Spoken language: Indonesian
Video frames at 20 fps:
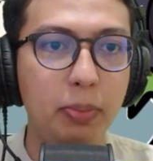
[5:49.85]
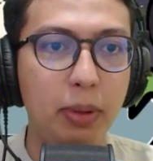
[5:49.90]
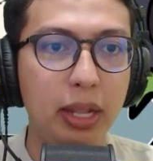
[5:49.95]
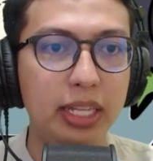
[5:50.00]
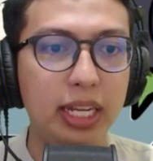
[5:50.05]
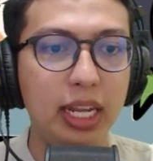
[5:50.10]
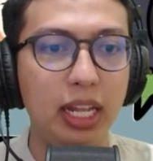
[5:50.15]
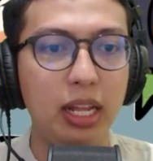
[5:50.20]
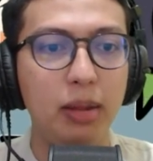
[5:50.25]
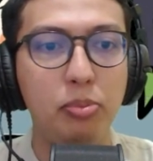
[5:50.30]

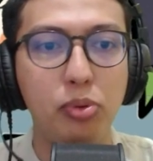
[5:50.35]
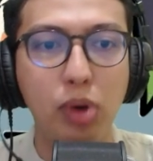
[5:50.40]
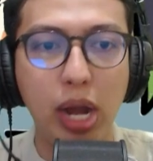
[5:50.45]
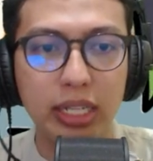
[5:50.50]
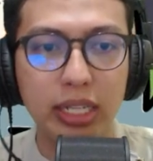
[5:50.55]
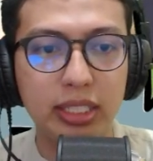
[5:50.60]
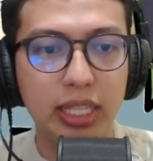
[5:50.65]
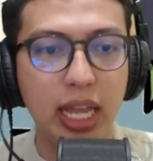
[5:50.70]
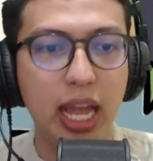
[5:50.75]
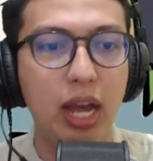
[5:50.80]
berarti kalian
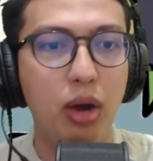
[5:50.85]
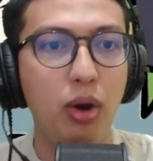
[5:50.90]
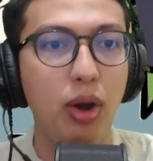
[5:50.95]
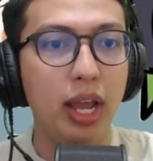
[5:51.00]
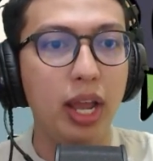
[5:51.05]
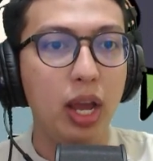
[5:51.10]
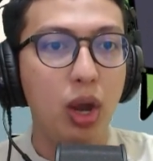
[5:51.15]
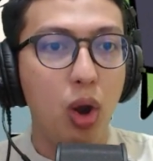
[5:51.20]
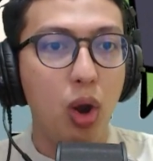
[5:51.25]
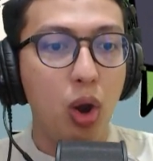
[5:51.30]
puasa. Oh,
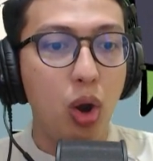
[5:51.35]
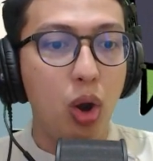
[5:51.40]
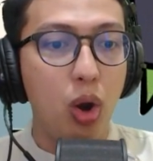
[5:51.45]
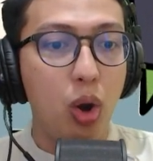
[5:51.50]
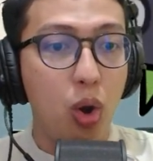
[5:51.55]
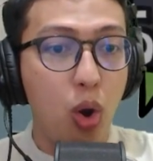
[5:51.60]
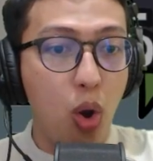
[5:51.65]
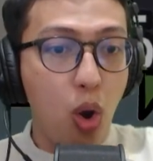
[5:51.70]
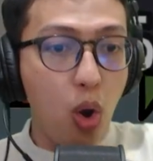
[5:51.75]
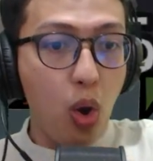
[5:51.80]

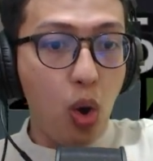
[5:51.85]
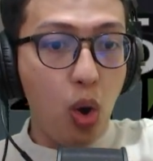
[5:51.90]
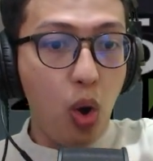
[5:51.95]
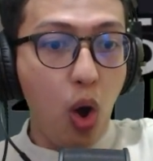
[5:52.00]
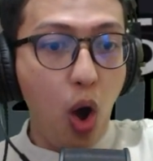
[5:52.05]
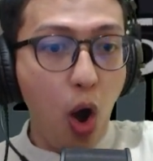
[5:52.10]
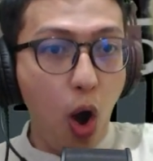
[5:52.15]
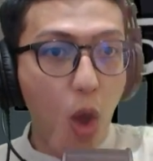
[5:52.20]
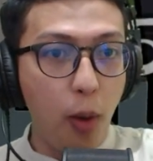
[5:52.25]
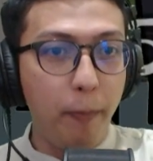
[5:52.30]

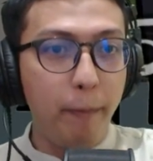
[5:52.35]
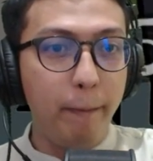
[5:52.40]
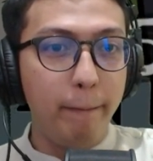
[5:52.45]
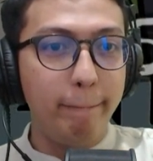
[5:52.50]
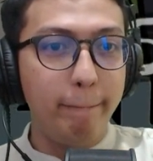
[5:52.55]
hop.